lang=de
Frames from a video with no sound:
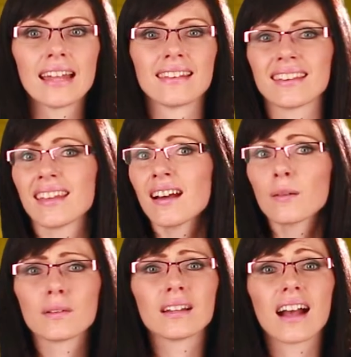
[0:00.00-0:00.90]
Der
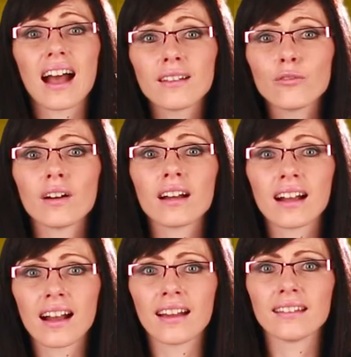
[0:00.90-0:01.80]
Tag bringt einfach
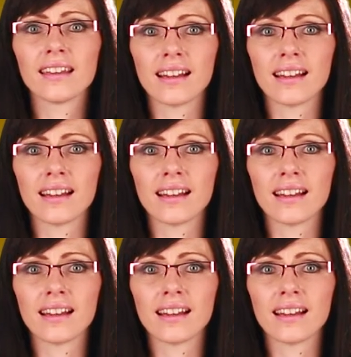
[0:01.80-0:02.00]
kein